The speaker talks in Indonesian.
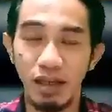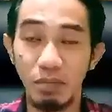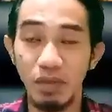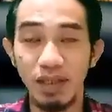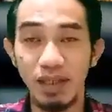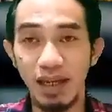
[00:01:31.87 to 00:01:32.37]

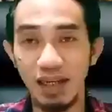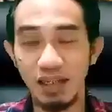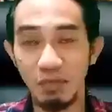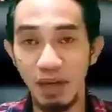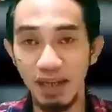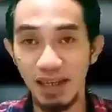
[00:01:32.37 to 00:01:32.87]
tapi tidak
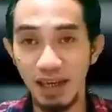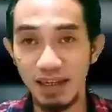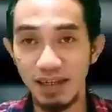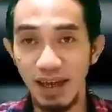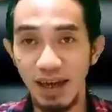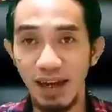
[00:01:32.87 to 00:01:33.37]

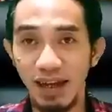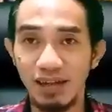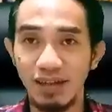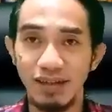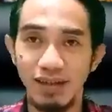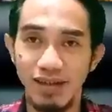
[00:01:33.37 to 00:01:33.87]
sebanyak sekarang.
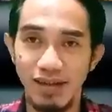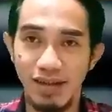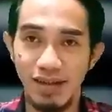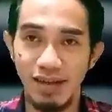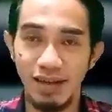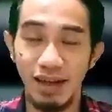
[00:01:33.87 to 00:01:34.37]

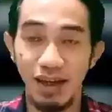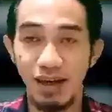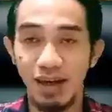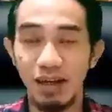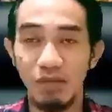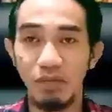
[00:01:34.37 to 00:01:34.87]

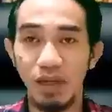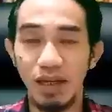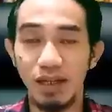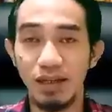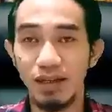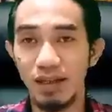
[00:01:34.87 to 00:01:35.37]
Karena
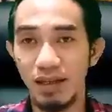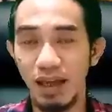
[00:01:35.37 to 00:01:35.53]
apa?